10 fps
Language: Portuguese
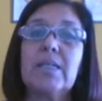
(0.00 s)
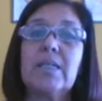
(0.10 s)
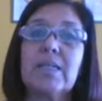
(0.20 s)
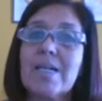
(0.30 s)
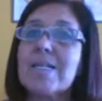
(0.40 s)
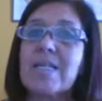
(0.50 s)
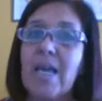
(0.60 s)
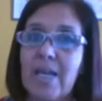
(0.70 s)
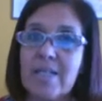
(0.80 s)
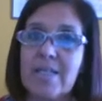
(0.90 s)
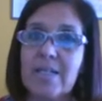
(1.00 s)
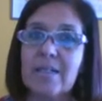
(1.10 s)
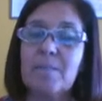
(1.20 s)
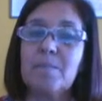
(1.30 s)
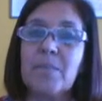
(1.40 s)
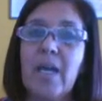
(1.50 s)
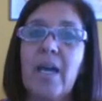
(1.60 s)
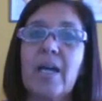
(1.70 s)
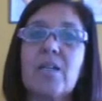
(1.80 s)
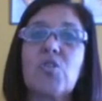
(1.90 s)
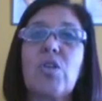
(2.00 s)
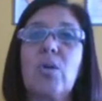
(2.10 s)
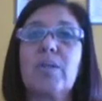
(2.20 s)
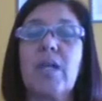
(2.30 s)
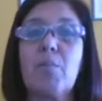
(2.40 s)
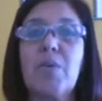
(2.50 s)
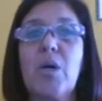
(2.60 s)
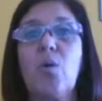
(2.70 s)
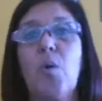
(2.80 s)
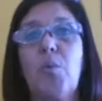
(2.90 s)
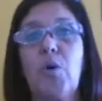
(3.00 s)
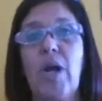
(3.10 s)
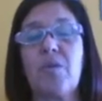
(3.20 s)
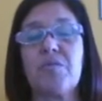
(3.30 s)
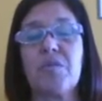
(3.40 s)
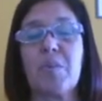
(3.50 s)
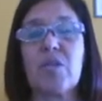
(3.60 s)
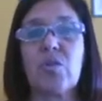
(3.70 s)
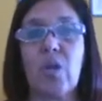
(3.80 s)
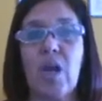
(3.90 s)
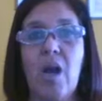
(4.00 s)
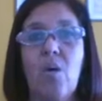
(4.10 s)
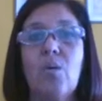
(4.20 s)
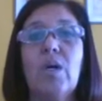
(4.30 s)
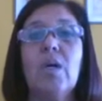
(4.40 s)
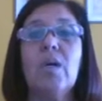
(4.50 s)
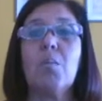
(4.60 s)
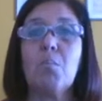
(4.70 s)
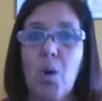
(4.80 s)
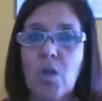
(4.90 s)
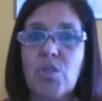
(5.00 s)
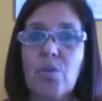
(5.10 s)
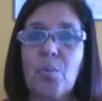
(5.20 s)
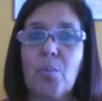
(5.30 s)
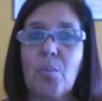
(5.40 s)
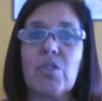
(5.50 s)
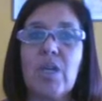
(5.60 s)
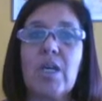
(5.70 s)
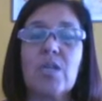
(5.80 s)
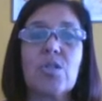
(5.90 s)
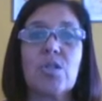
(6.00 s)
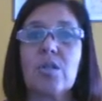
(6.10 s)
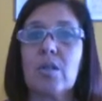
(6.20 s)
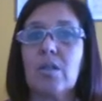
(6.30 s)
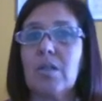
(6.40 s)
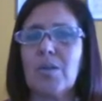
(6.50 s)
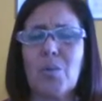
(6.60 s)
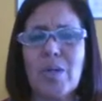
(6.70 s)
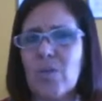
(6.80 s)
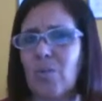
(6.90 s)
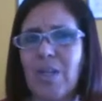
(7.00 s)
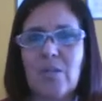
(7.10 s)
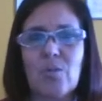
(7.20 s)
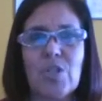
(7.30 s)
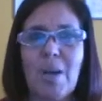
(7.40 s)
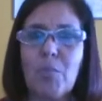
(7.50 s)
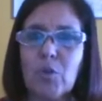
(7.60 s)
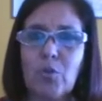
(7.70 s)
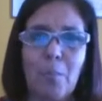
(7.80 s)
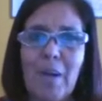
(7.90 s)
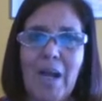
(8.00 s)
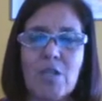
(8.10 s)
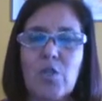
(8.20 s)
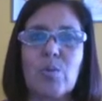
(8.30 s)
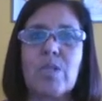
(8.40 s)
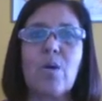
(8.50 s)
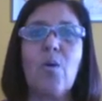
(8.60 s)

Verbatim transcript: eh, na ciência, né? A cristaloterapia corporal e vibracional mostram para gente, eh, com resultados já muito práticos e